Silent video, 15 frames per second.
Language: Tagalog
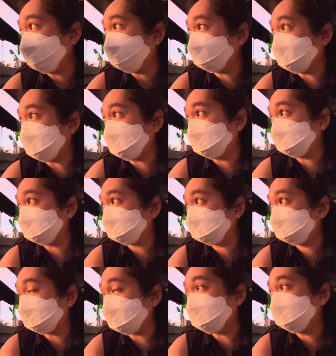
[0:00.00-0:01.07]

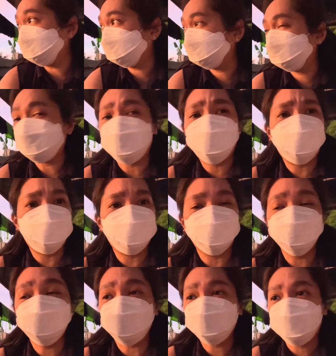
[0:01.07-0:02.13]
March, eh, tanga no,
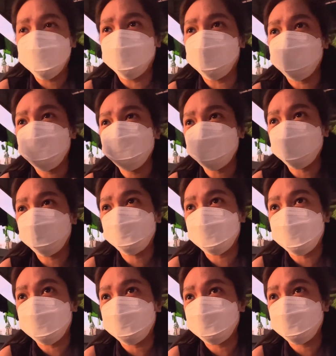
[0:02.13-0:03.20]
January,
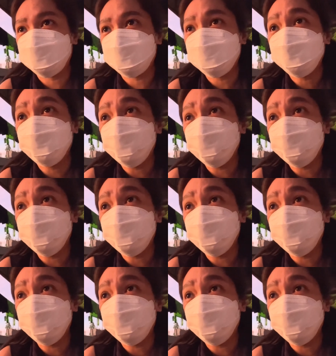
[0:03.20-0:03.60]
February,